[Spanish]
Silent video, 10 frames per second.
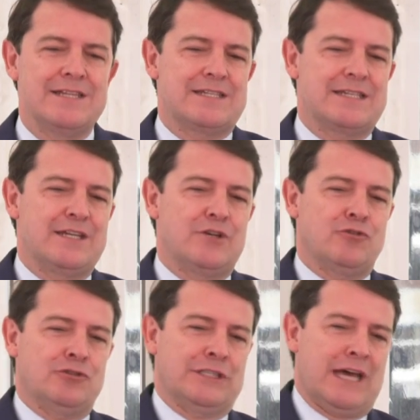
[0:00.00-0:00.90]
sin
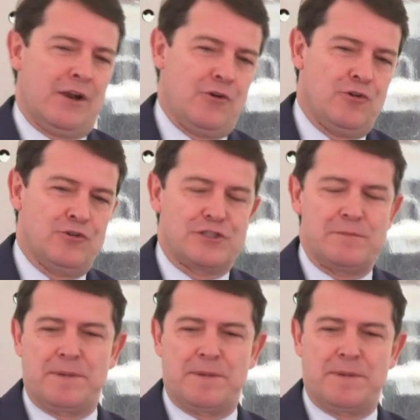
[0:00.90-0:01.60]
contar con los